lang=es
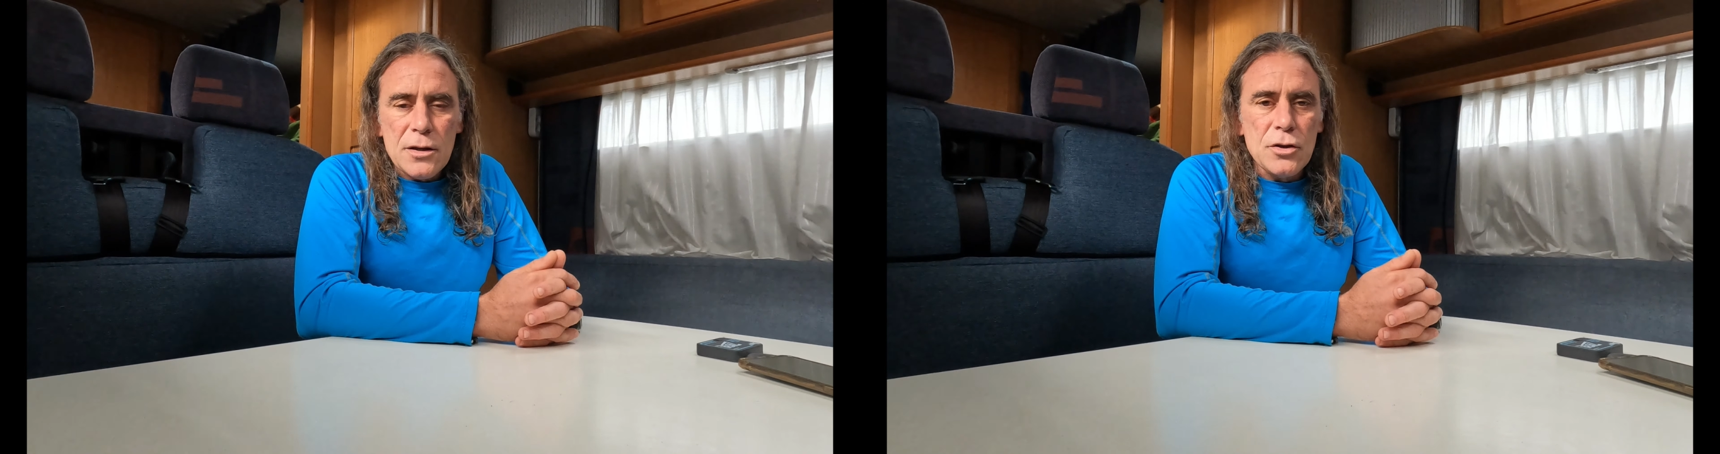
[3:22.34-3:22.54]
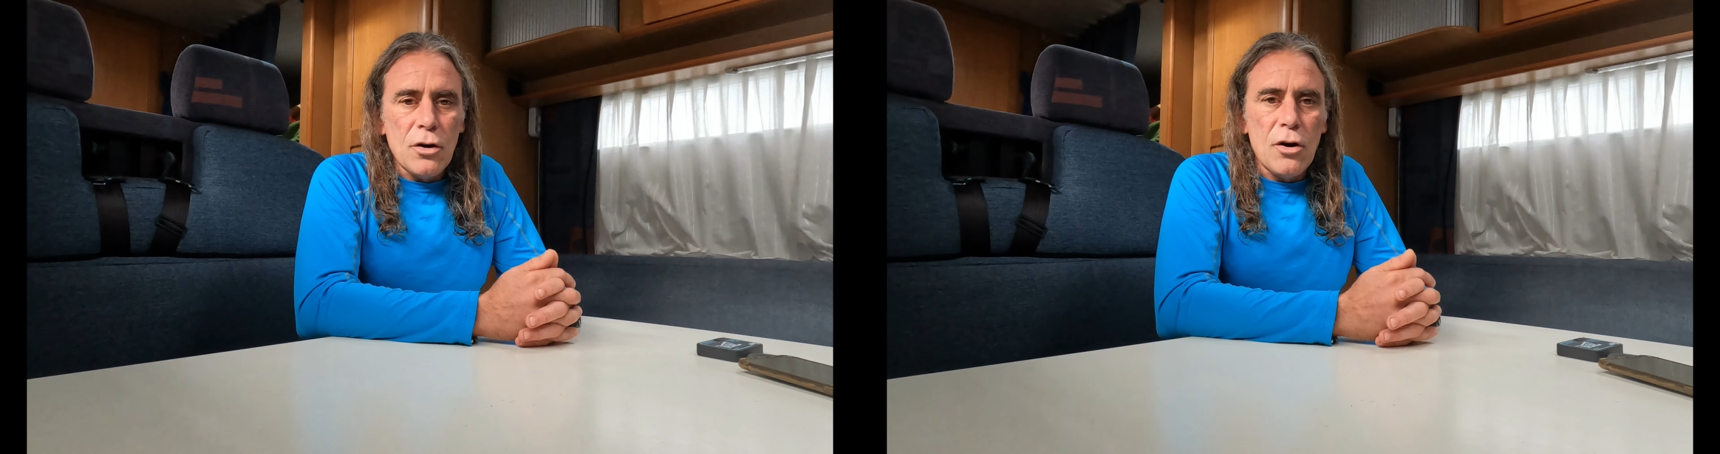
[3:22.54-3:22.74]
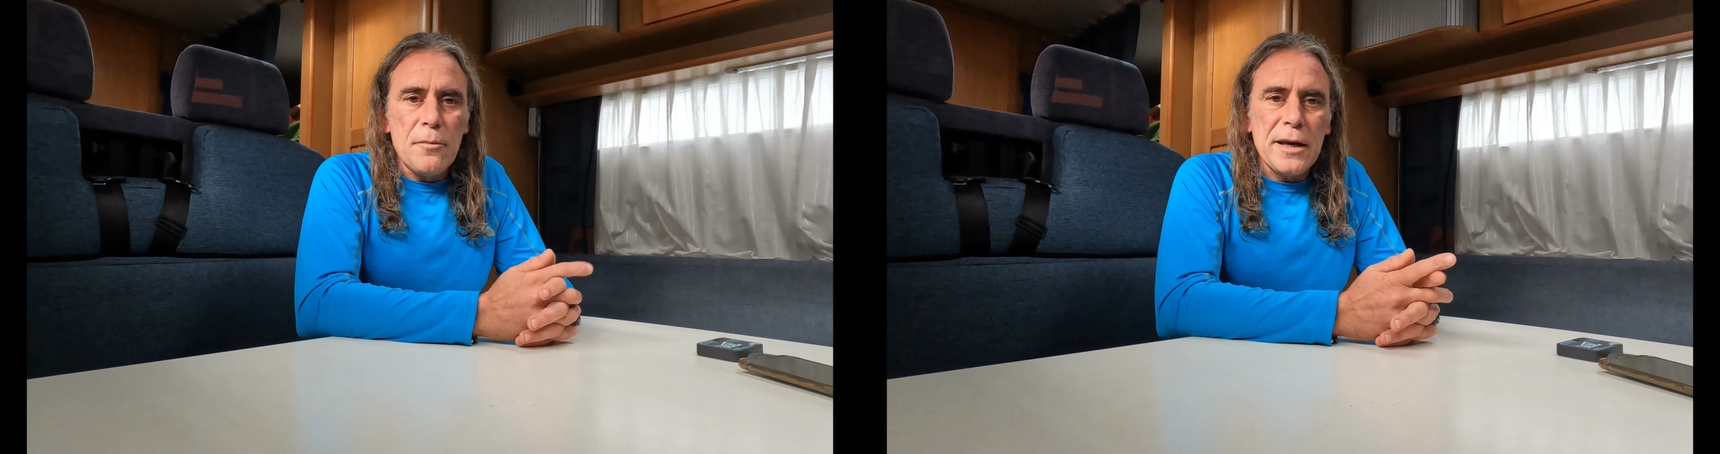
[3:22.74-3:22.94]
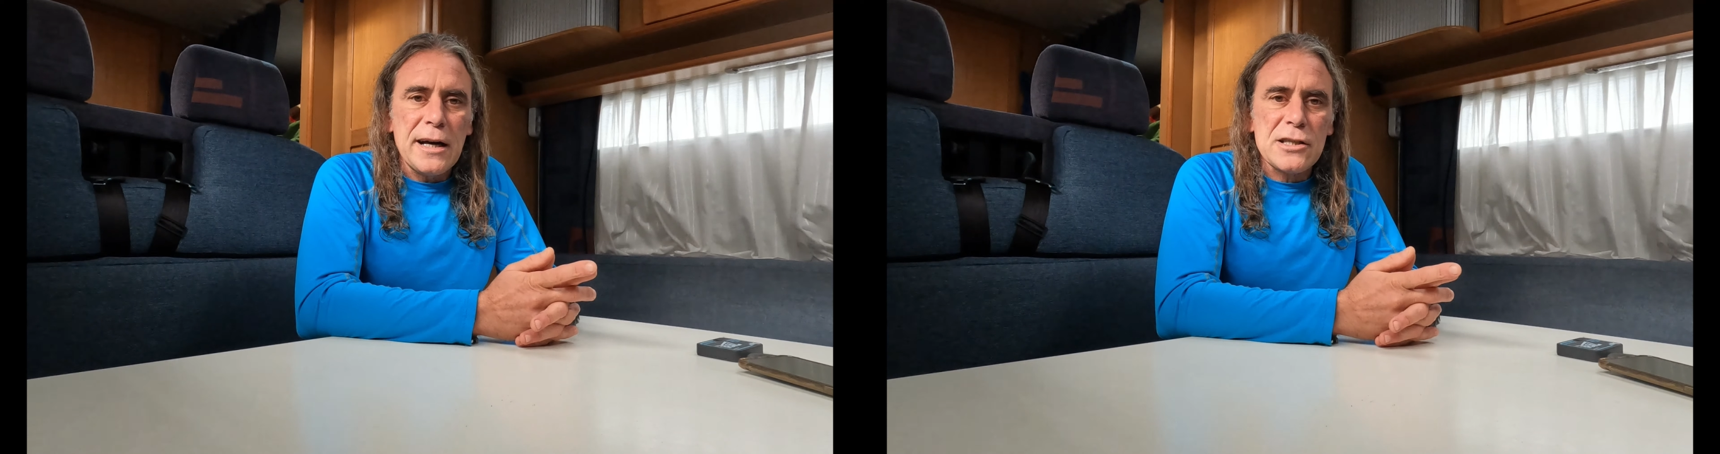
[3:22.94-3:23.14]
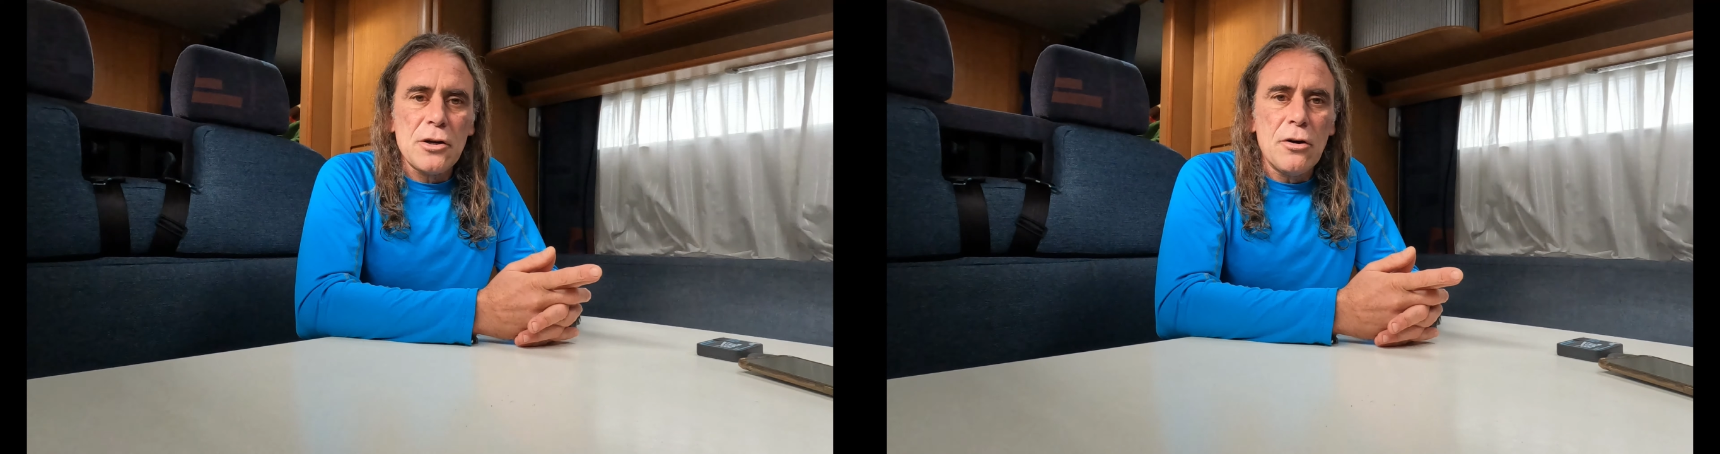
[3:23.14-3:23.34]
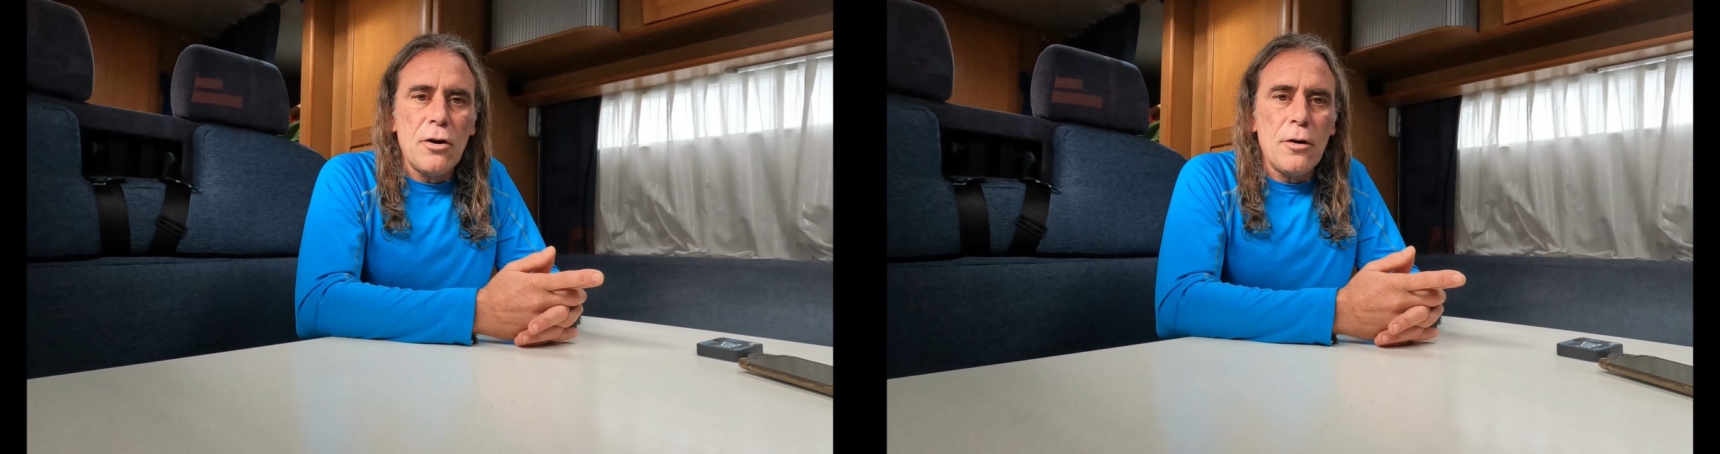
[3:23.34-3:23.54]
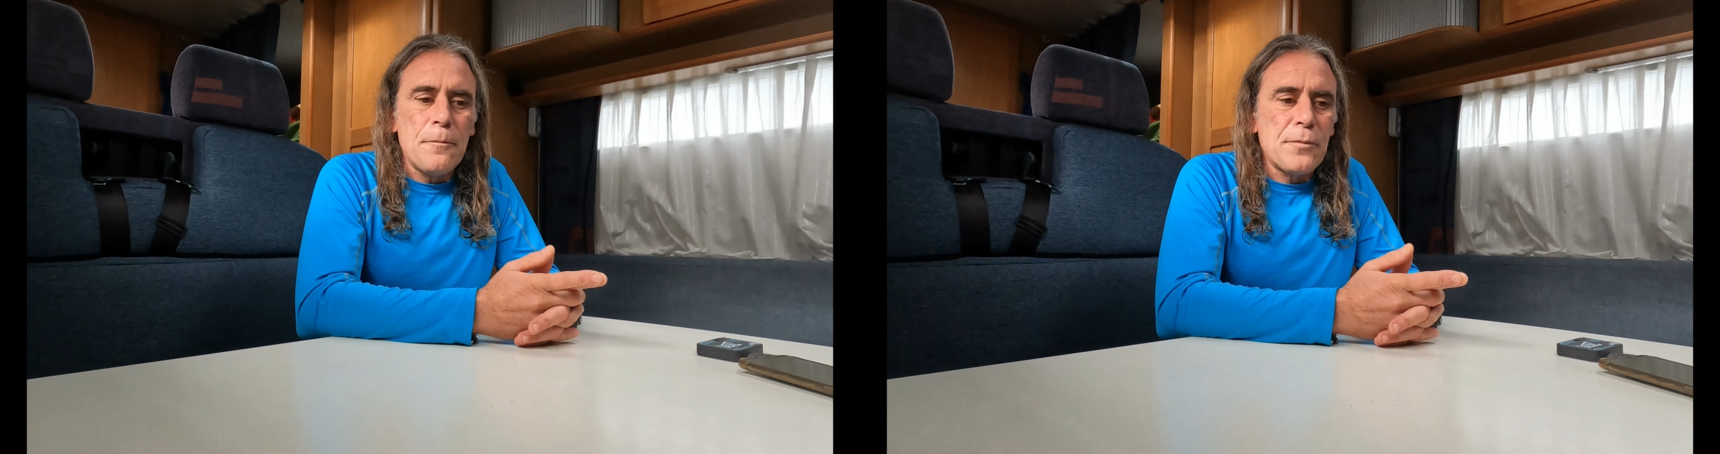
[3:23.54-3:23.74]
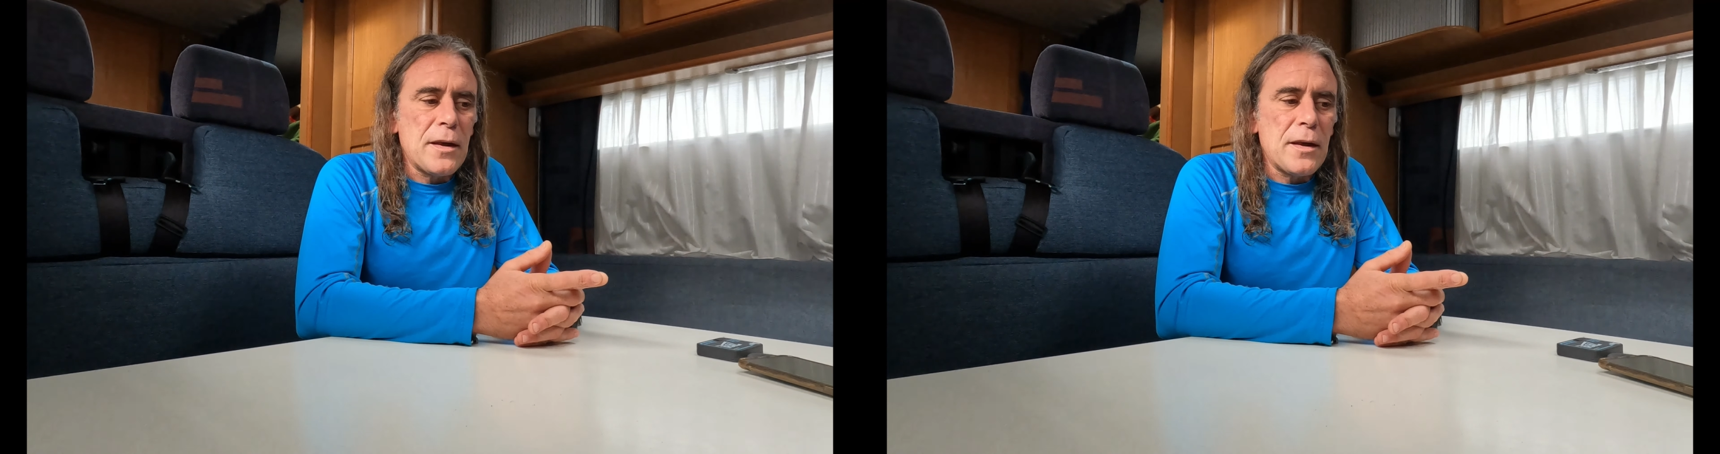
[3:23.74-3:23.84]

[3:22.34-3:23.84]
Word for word: yo en mi caso